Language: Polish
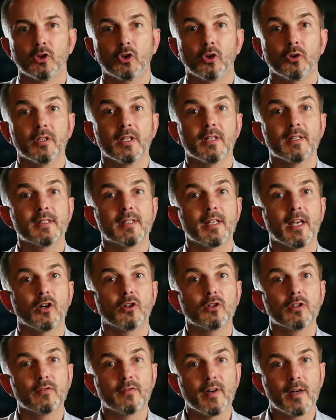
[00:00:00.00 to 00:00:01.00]
To nie
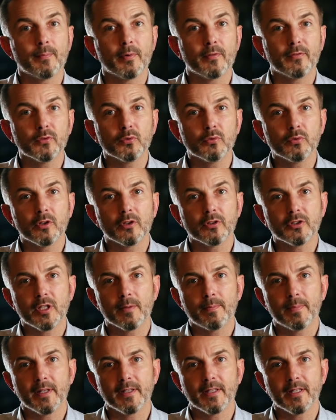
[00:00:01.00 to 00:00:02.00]
CO2 powoduje
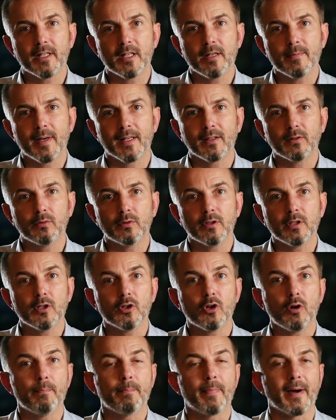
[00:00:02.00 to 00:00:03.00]
ocieplenie klimatu,
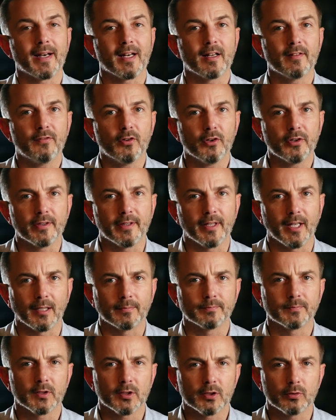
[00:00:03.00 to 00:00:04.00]
tylko para wodna.
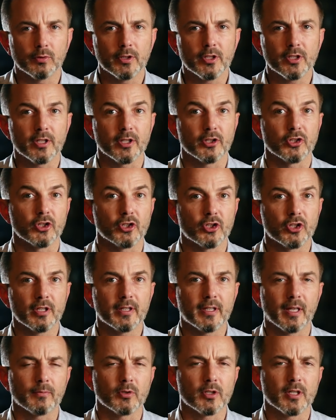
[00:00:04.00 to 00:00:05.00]
Słyszę czy
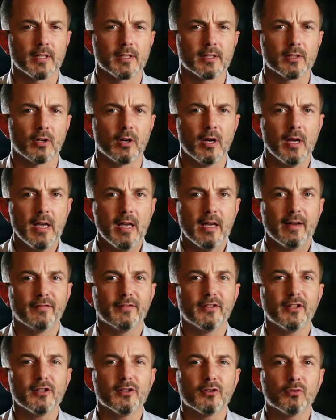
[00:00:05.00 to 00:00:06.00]
czytam często w
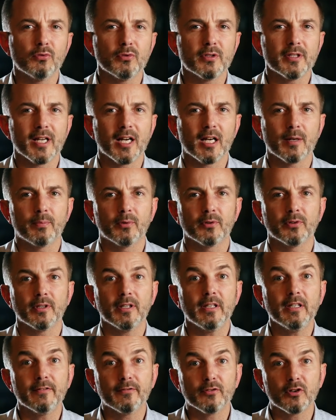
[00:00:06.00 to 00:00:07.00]
dyskusjach pod
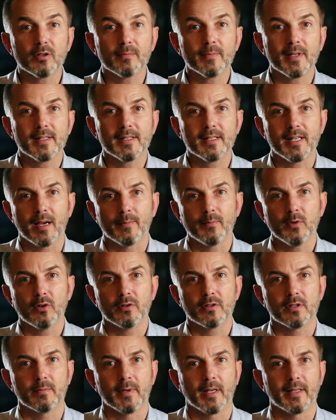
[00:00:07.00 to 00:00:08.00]
informacjami
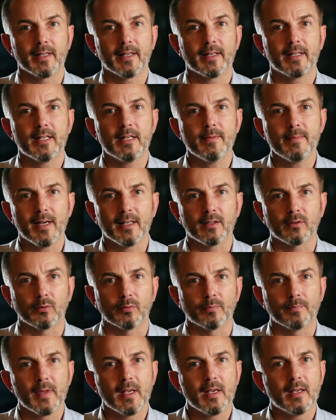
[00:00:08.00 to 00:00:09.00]
o zmianach klimatu.
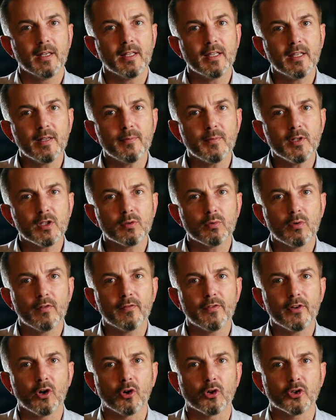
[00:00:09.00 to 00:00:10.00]
Innymi
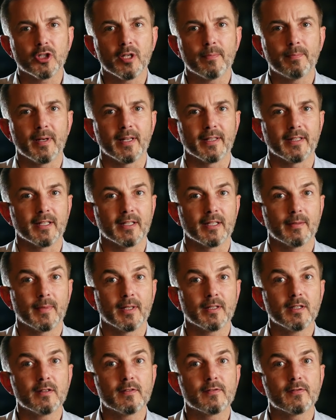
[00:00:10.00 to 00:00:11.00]
słowy, ocieplenie nie ma
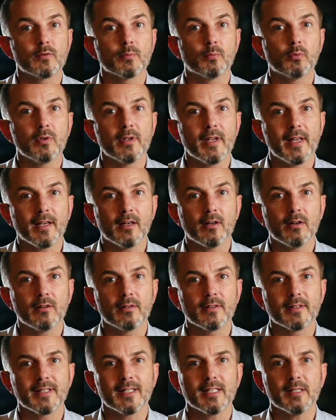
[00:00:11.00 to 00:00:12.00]
nic
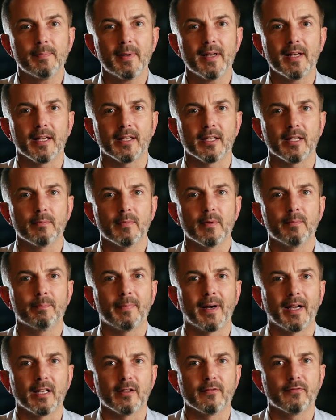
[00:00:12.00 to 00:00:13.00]
wspólnego ze spalaniem
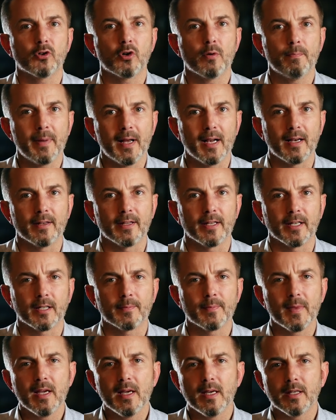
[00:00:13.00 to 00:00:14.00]
paliw kopalnych.
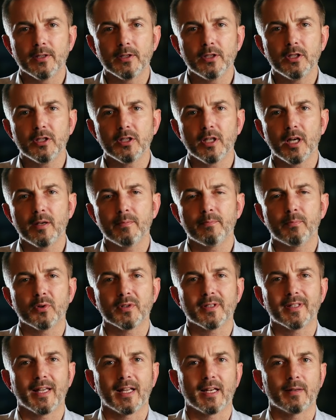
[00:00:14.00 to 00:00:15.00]
Dzisiaj
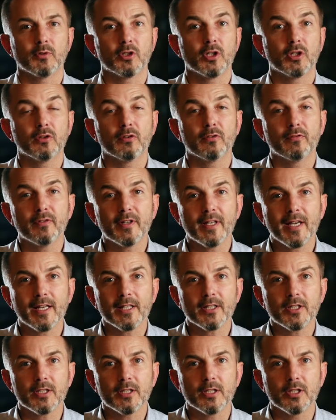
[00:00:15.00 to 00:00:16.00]
postaram się to
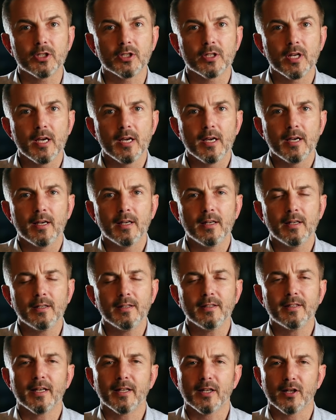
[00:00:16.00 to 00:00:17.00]
wyjaśnić i,
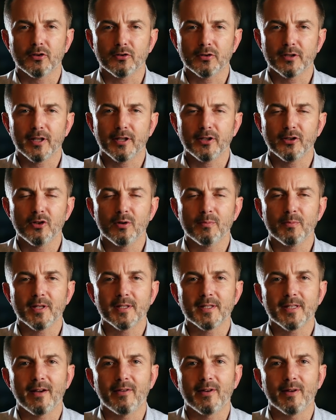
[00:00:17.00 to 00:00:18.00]
i tak jak ostatnio
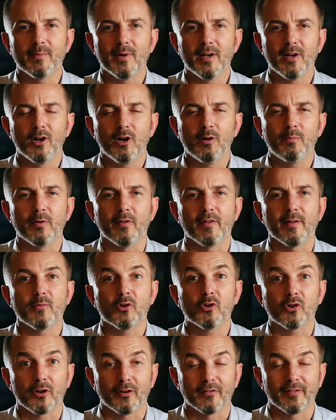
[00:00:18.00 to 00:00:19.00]
obiecałem, opowiem o
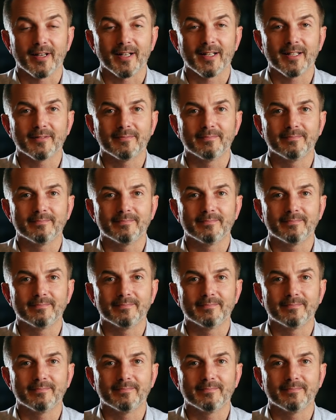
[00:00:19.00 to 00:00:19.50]
krowach.